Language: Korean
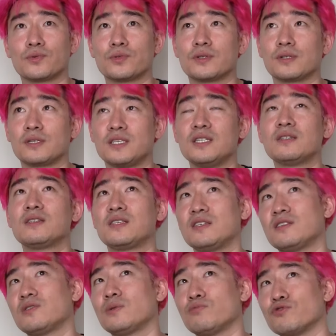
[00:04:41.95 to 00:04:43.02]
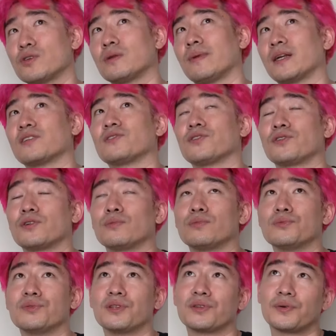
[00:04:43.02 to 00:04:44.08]
솔직히 기, 기시나 문제는 많았어요. 그런
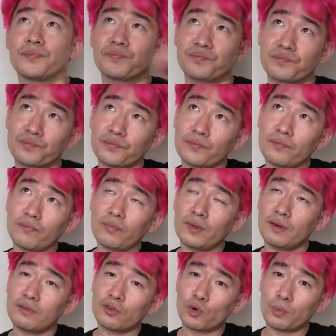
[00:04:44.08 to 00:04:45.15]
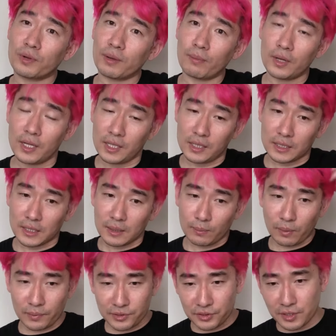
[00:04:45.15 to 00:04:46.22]
부분에서. 그래서 이번에
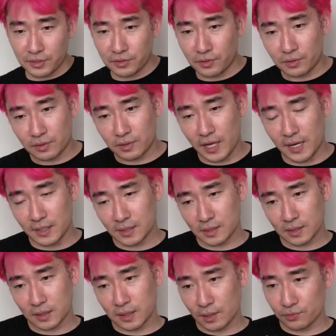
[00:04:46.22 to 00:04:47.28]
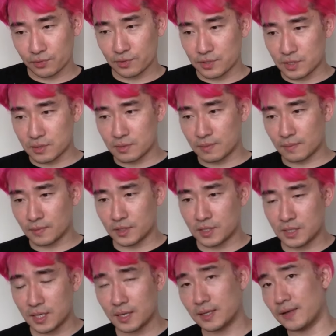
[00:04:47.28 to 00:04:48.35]
퍼프스에서 그거를 헬렉스 클라우드를
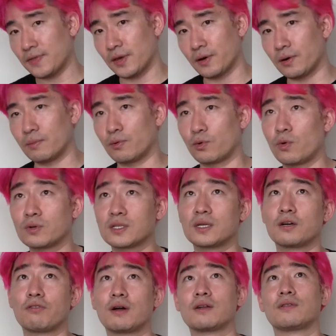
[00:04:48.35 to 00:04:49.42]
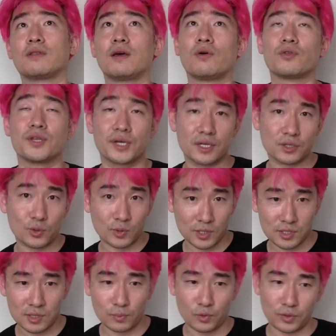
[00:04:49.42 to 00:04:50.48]
시행을 한대요. 뭐 공짜라고 하는데 어디까지
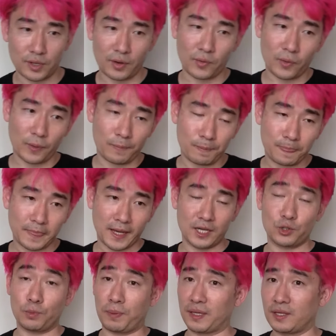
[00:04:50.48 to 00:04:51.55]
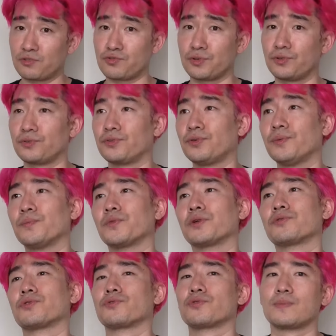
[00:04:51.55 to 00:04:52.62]
공짜인지 모르겠고 아직도 베타 중이거든요.
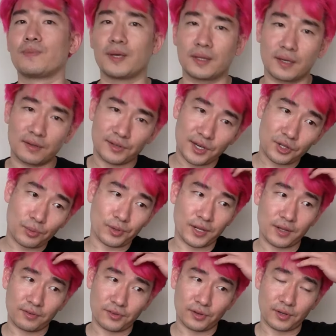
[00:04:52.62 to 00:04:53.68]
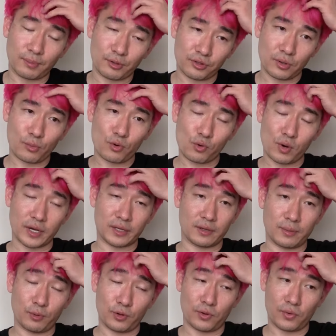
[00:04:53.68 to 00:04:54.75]
그래서 저도 이제 베타에 사인업을 해놨어요. 한번 써보고
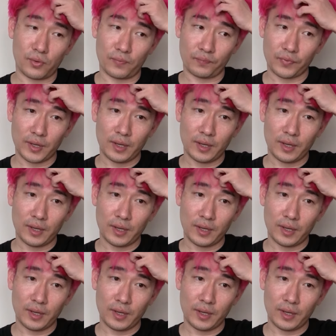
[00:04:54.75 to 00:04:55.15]
확인해 보려고.